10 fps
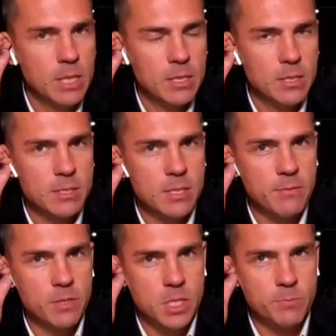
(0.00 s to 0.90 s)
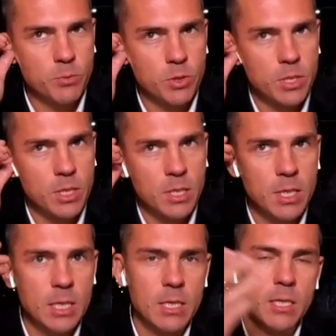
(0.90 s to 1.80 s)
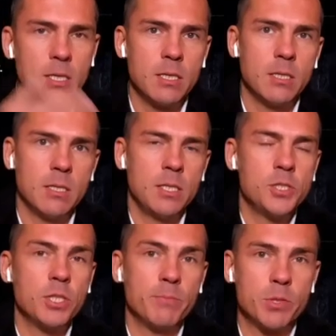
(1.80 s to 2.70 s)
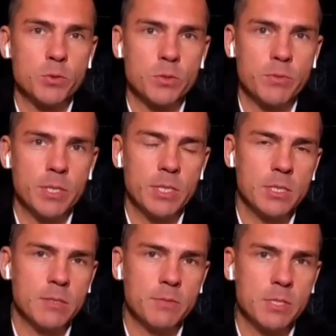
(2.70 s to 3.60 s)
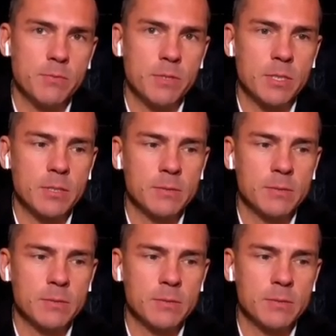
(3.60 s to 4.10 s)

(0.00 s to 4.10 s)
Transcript: доставка, сборка, а, личное присутствие на этих выставках